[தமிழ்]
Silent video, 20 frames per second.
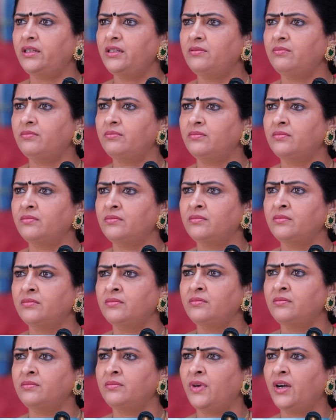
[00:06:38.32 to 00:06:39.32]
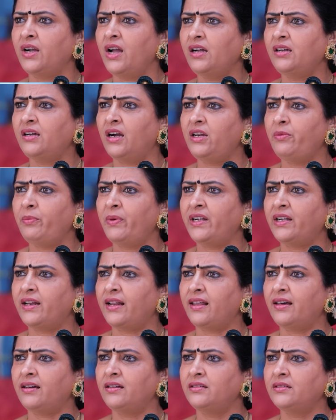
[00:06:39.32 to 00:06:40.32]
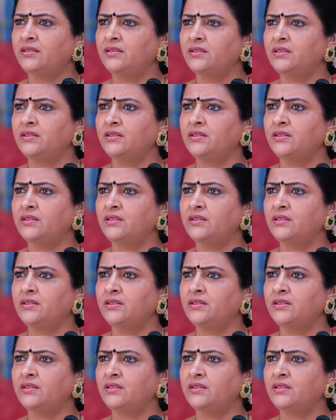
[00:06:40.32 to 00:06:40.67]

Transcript: என்னது மகா காலி பண்ணிட்டாளா